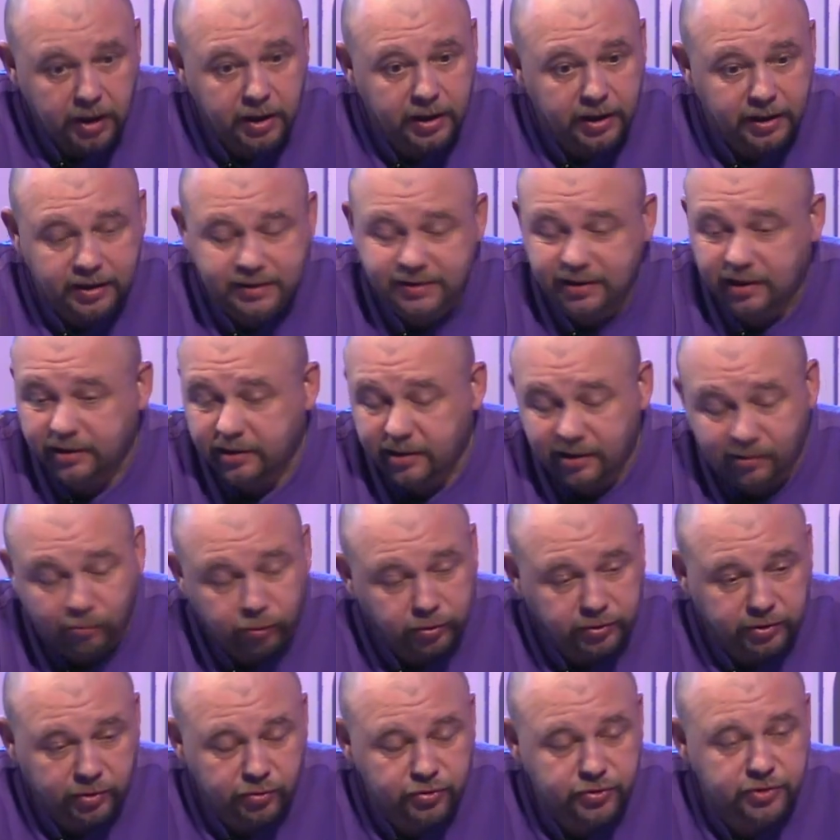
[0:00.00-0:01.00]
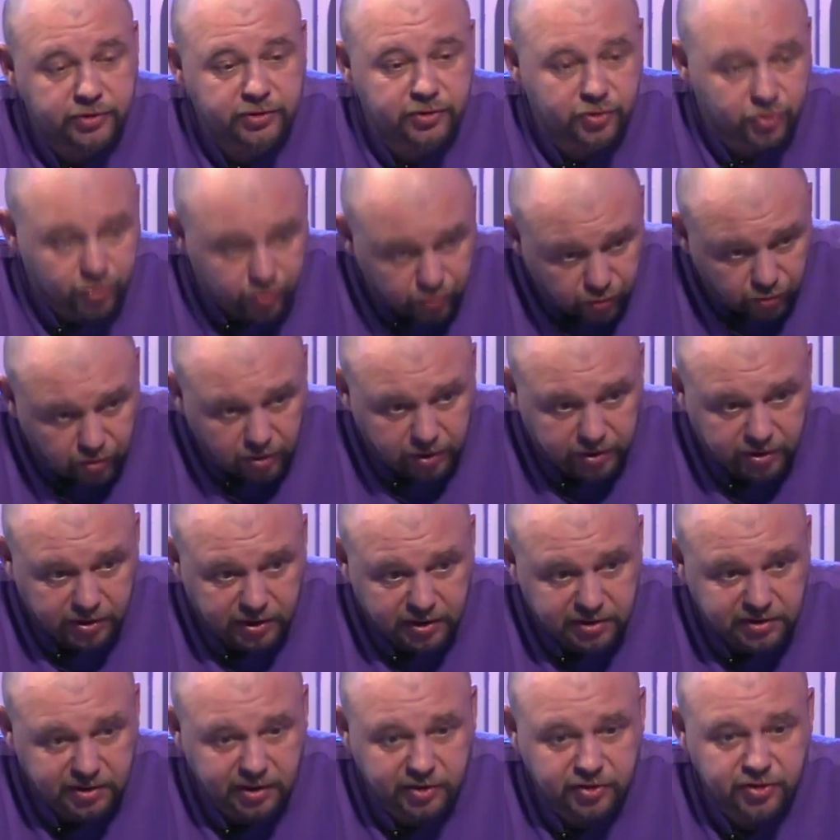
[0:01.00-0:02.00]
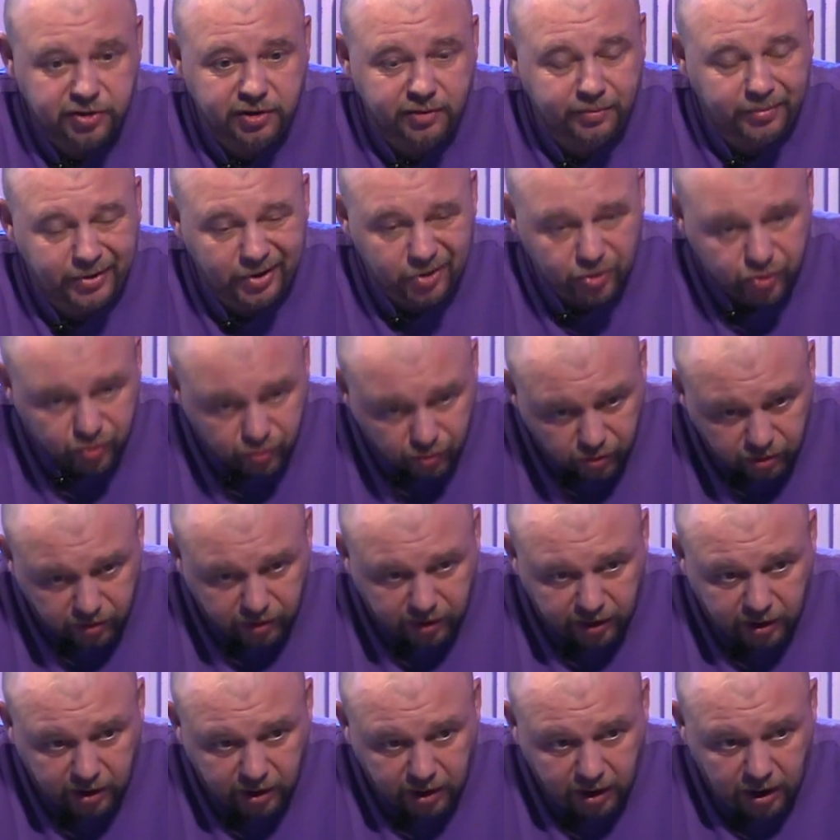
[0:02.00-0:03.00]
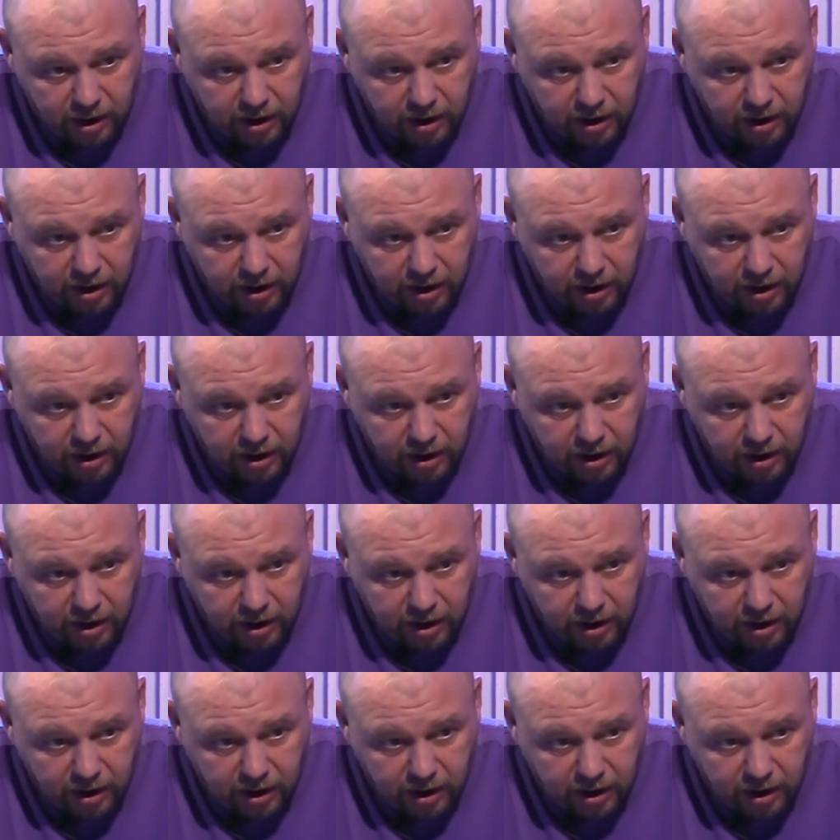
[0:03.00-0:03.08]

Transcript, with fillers: И, кстати, работой очень тяжелой, достаточно напряженной,